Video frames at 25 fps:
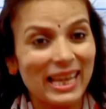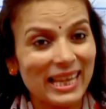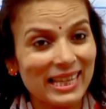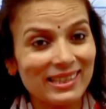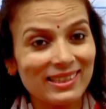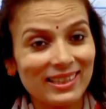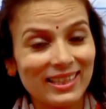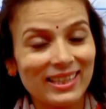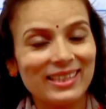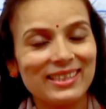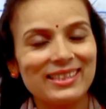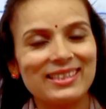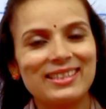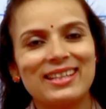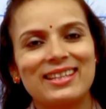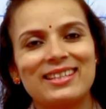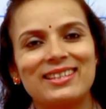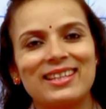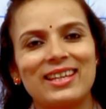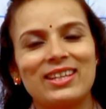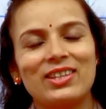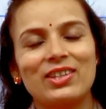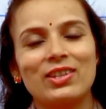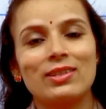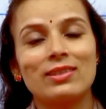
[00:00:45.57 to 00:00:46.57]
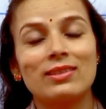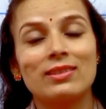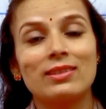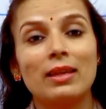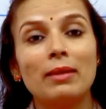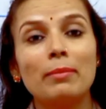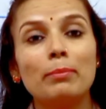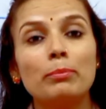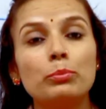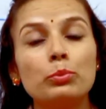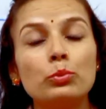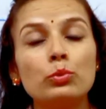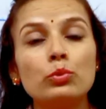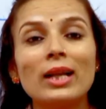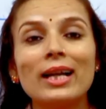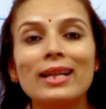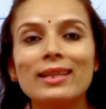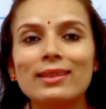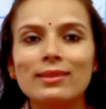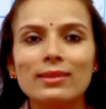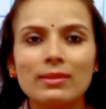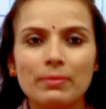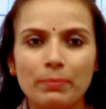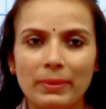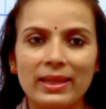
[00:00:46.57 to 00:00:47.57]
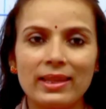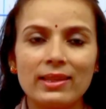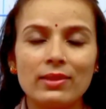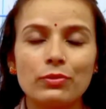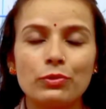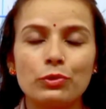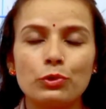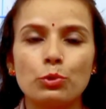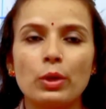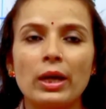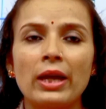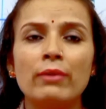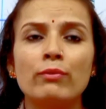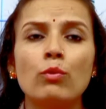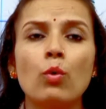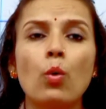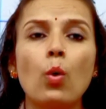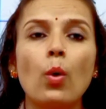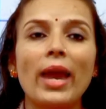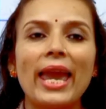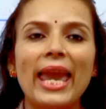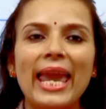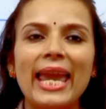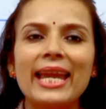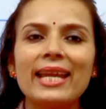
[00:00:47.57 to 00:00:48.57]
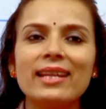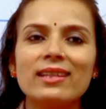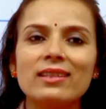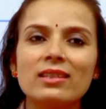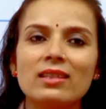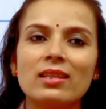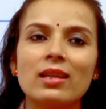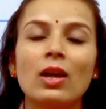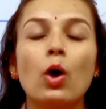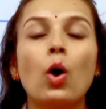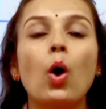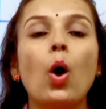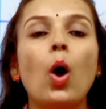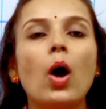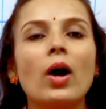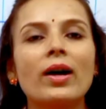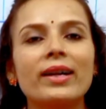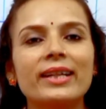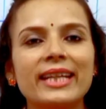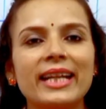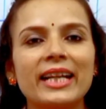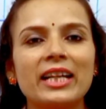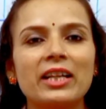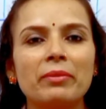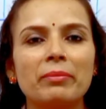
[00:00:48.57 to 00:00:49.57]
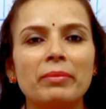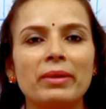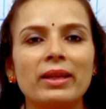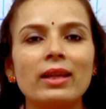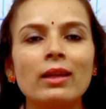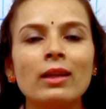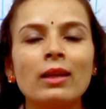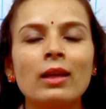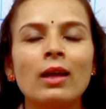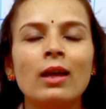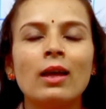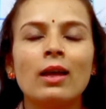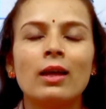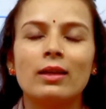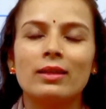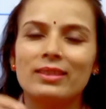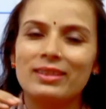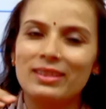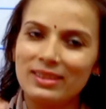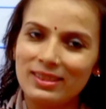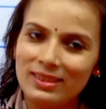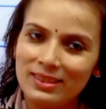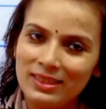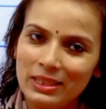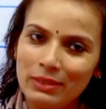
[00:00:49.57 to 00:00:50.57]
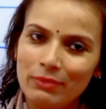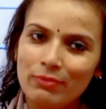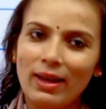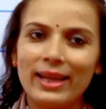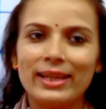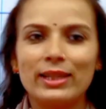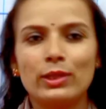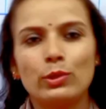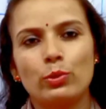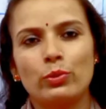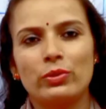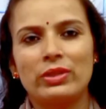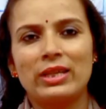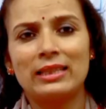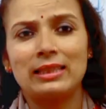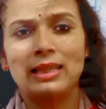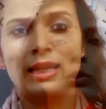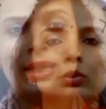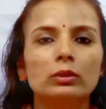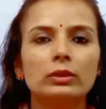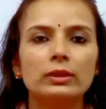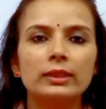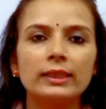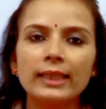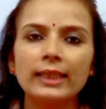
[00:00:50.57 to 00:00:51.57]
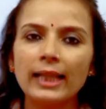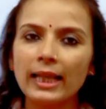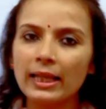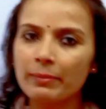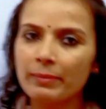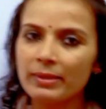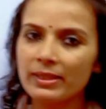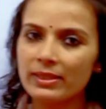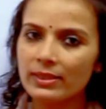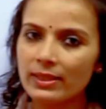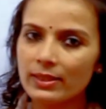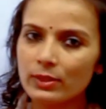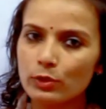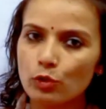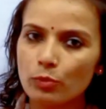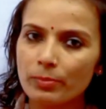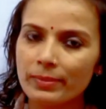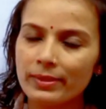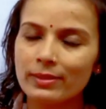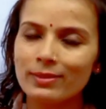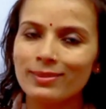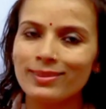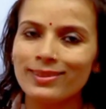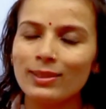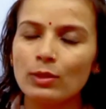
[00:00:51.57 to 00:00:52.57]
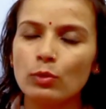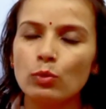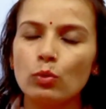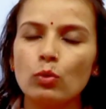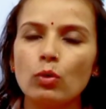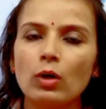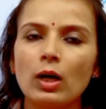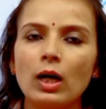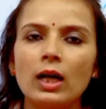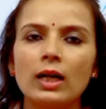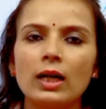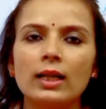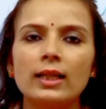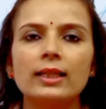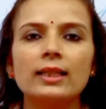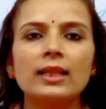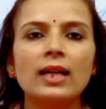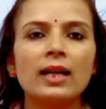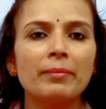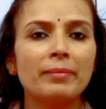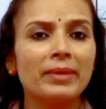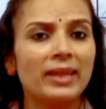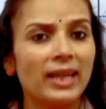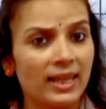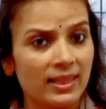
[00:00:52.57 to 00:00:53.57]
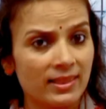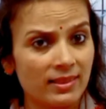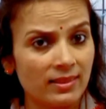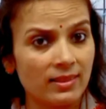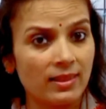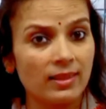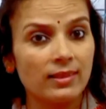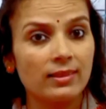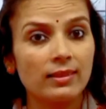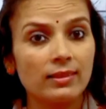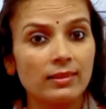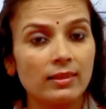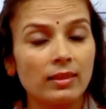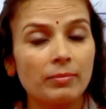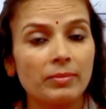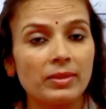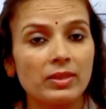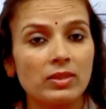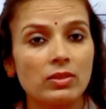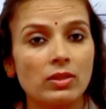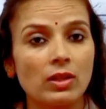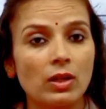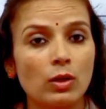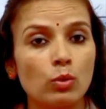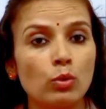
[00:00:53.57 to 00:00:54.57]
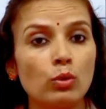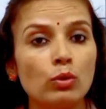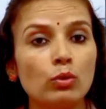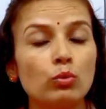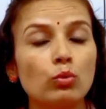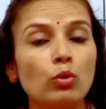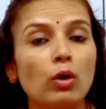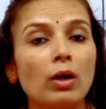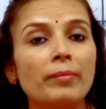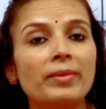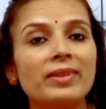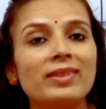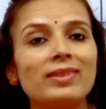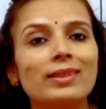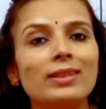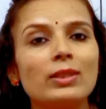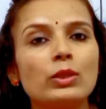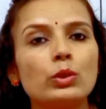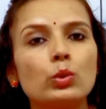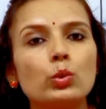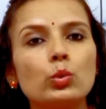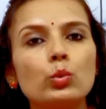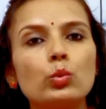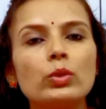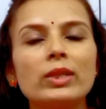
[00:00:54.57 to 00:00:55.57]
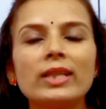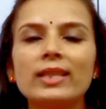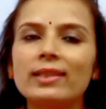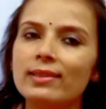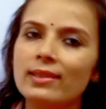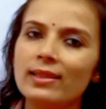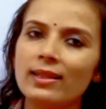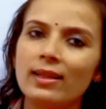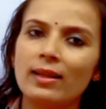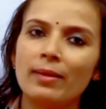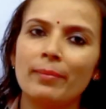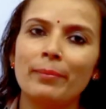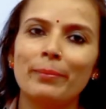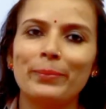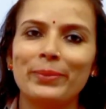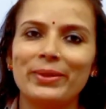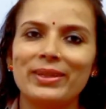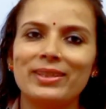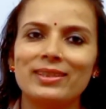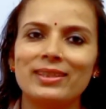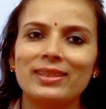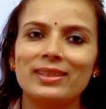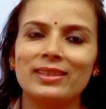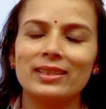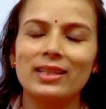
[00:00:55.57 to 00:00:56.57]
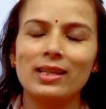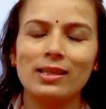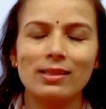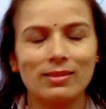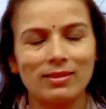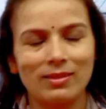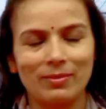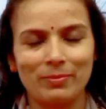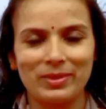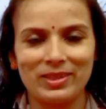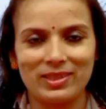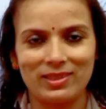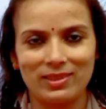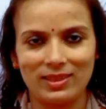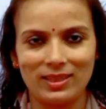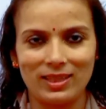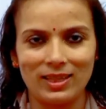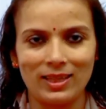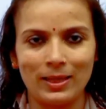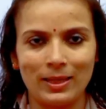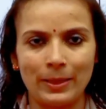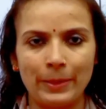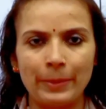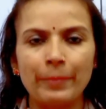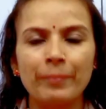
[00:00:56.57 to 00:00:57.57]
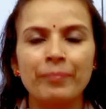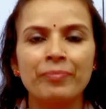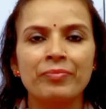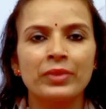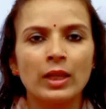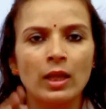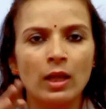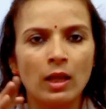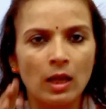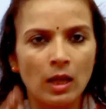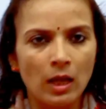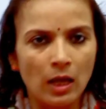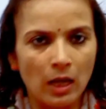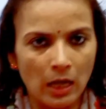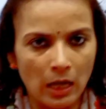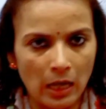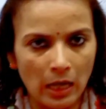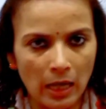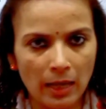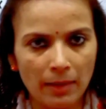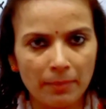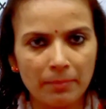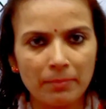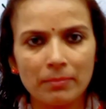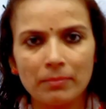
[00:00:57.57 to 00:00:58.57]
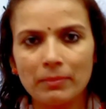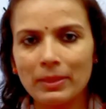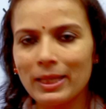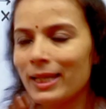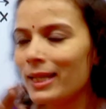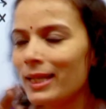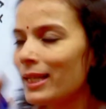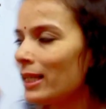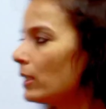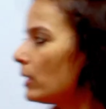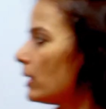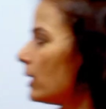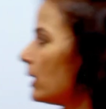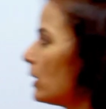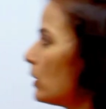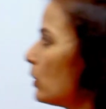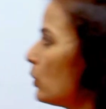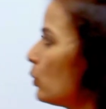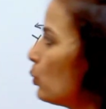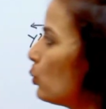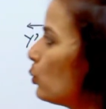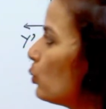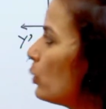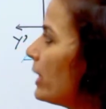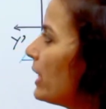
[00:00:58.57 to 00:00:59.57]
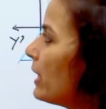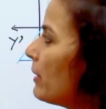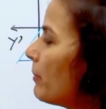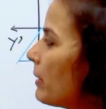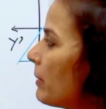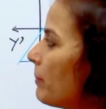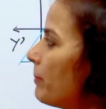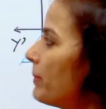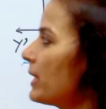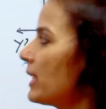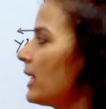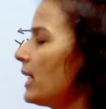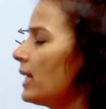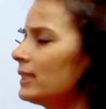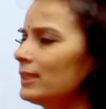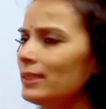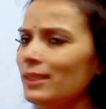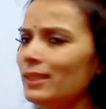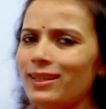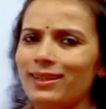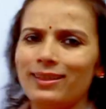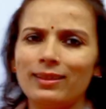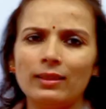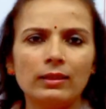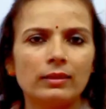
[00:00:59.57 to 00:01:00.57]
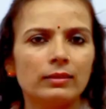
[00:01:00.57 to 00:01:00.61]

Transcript: इस इंटरसेक्शन से पूरा स्पेस जो है वो एट ऑक्टेन में डिवाइड हो जाता है तो थ्री डायमेंशन ज्योमेट्री को अगर हमें अच्छे से समझना हो तो हम इसे टू से कंपेयर करके समझते हैं हमने टू में पढ़ा था